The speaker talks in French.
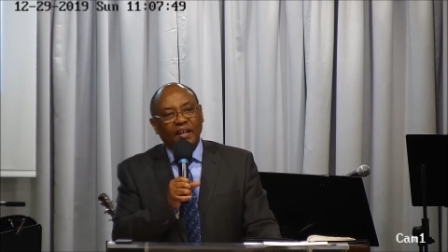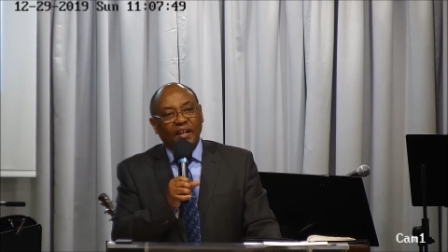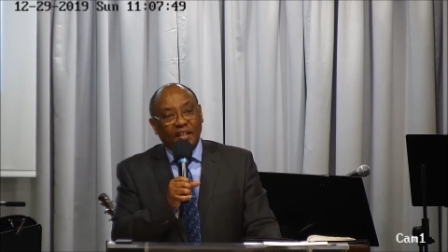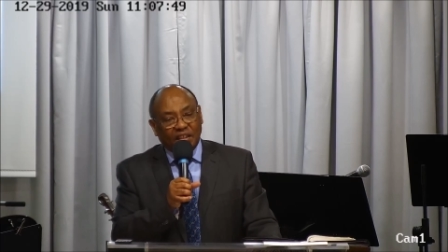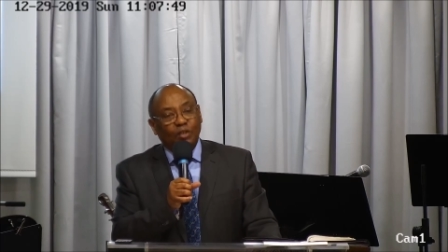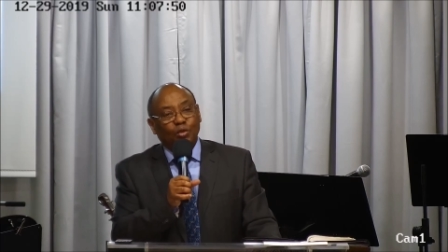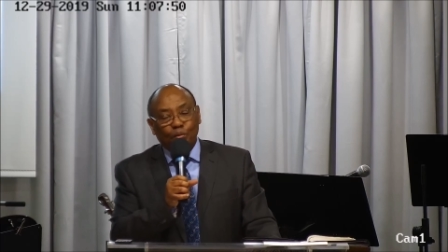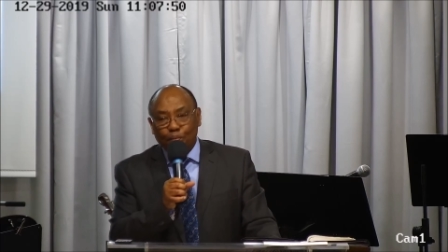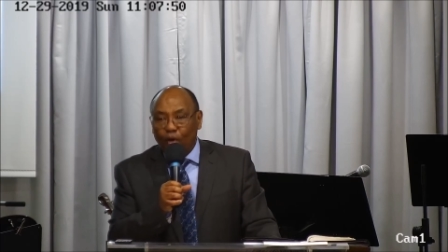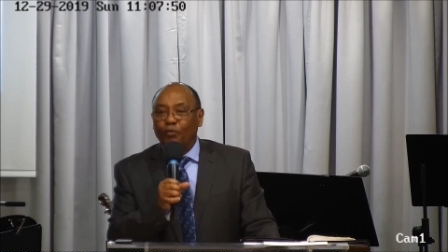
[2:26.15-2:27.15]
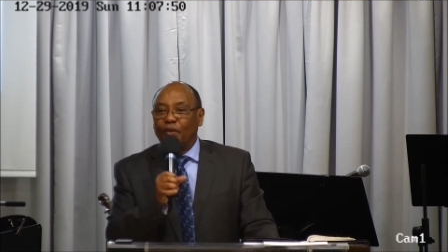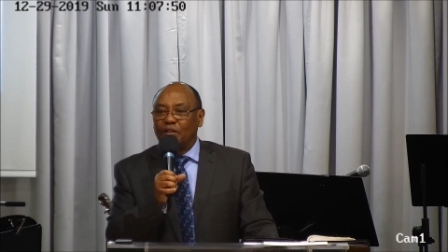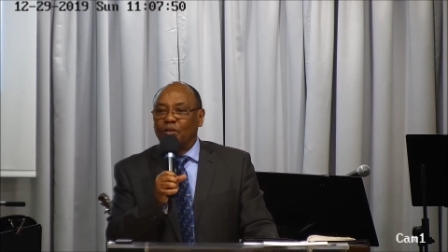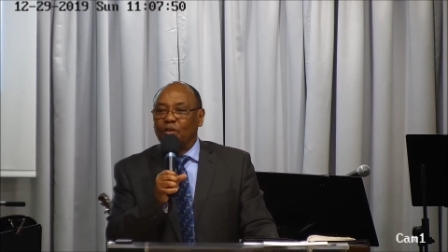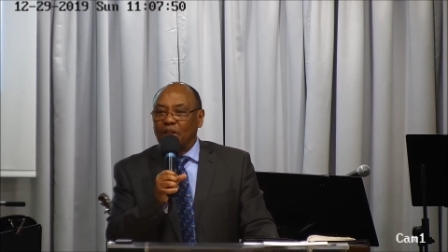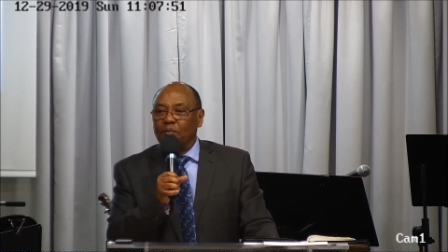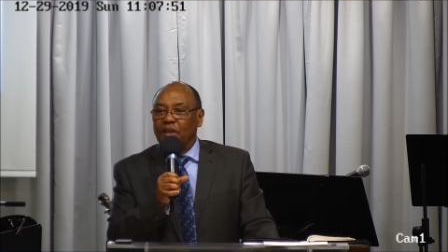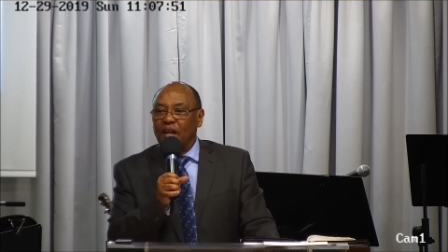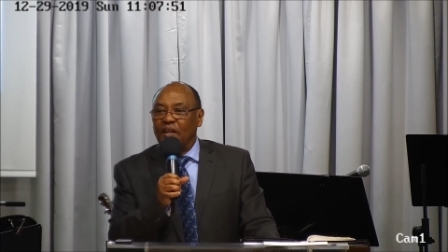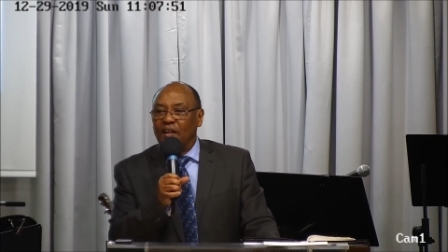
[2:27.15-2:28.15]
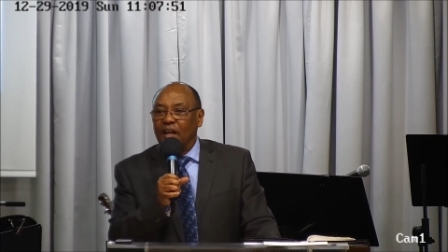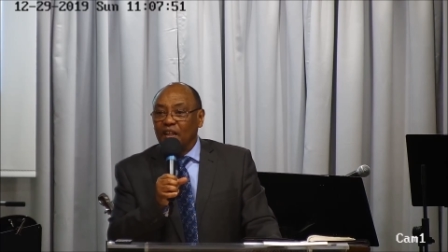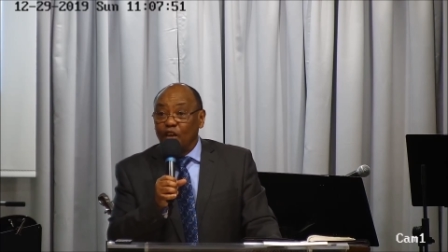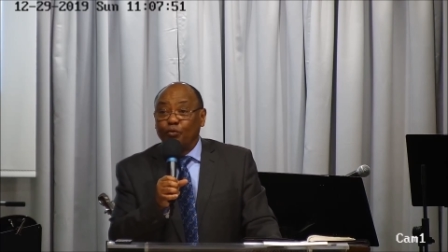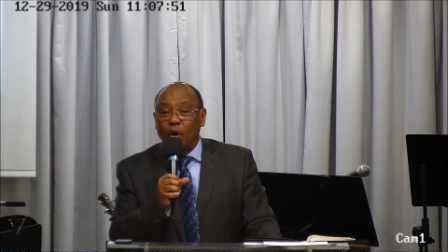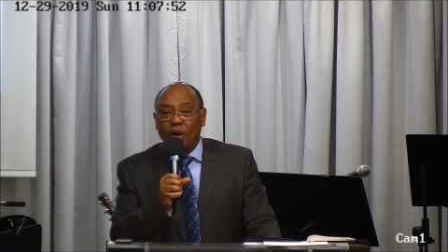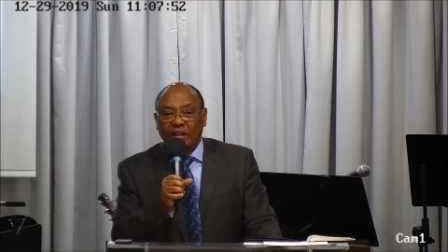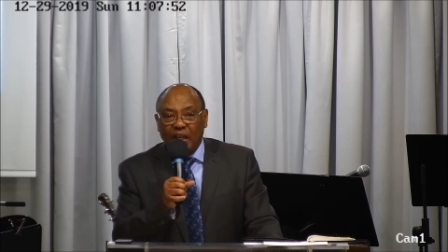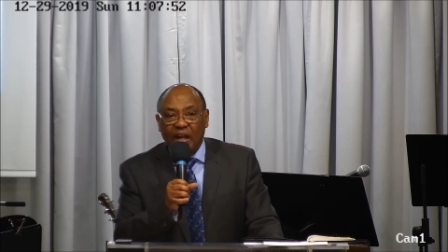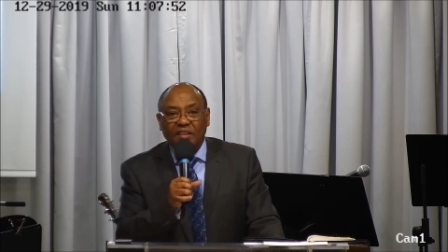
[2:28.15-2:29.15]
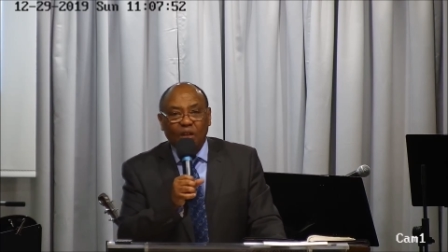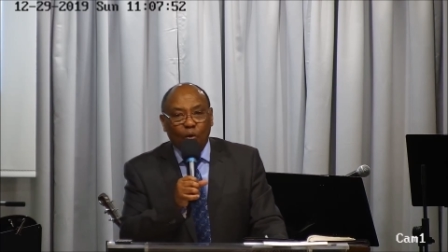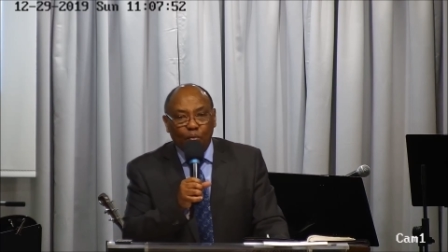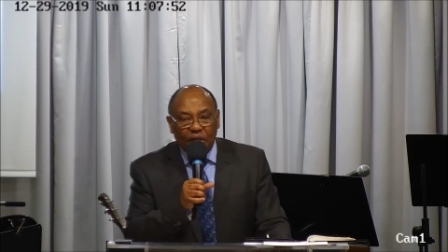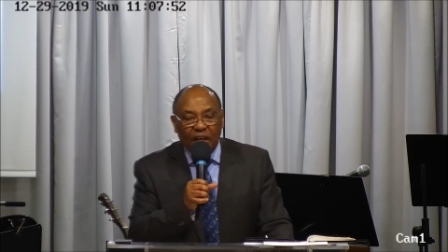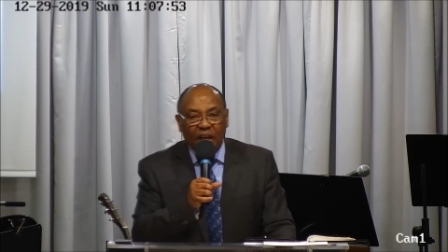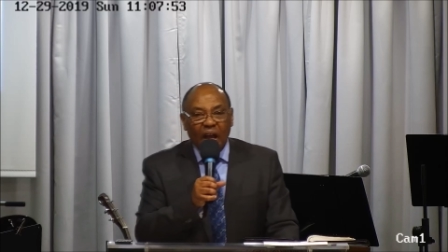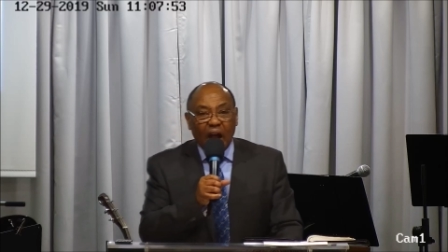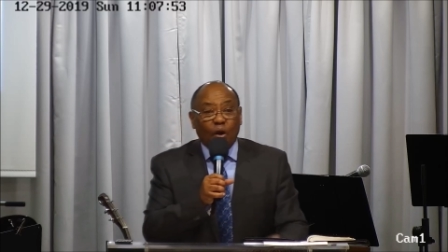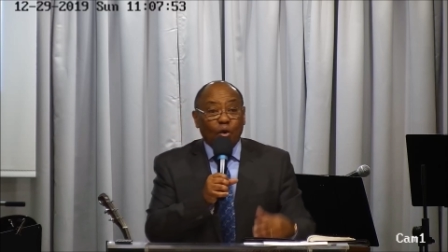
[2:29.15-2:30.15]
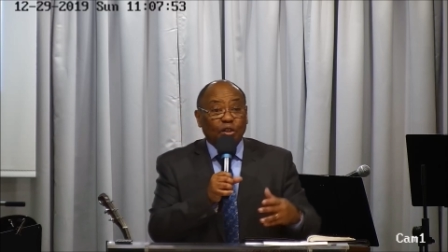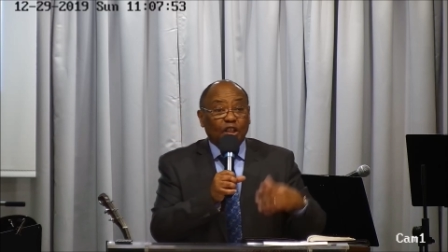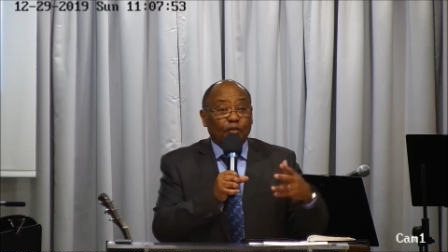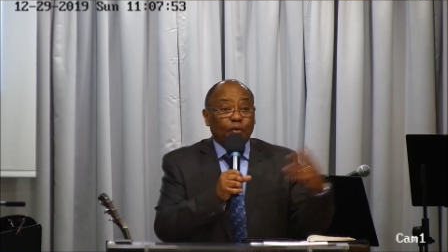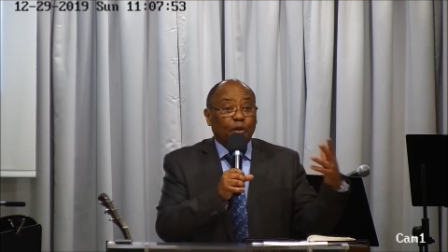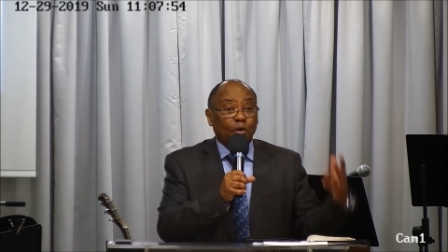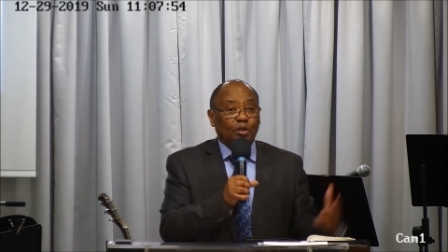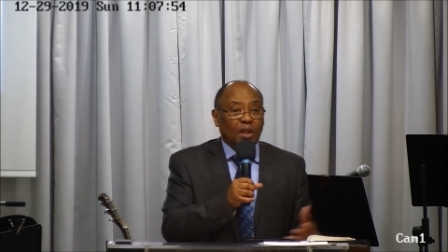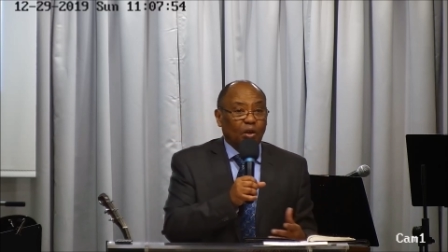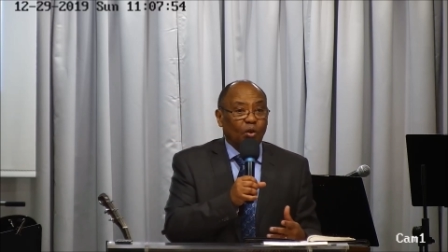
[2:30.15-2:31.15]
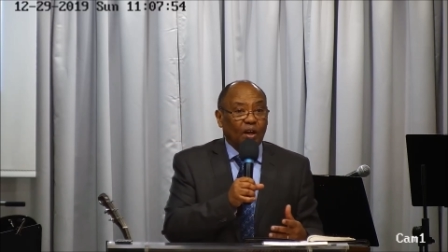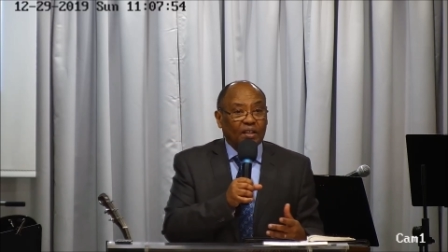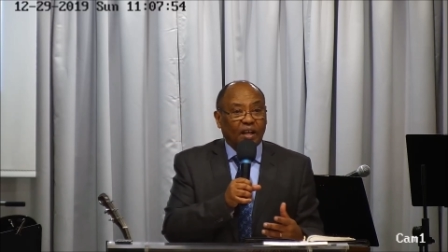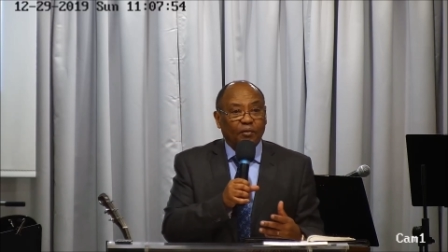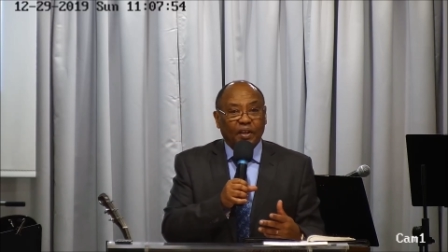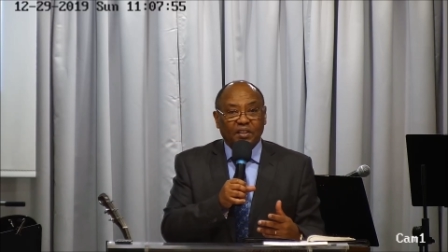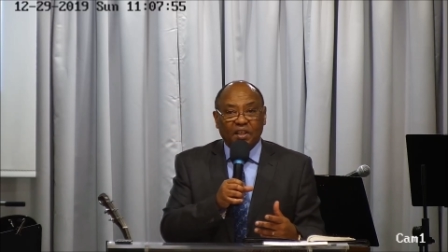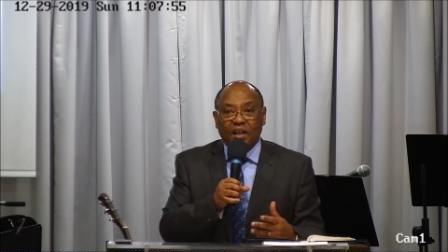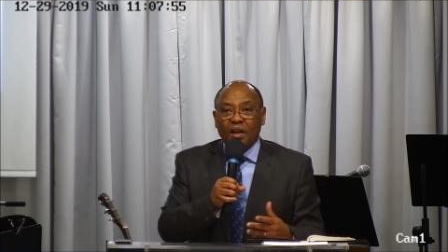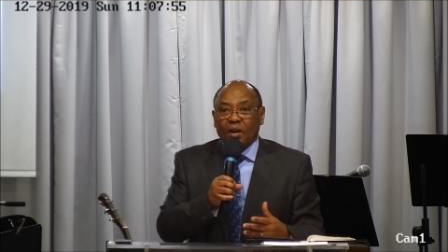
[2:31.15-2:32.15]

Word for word: Et c'est une bonne façon de terminer l'année. Des fois, on a tendance à oublier à cause des difficultés que l'on a traversées.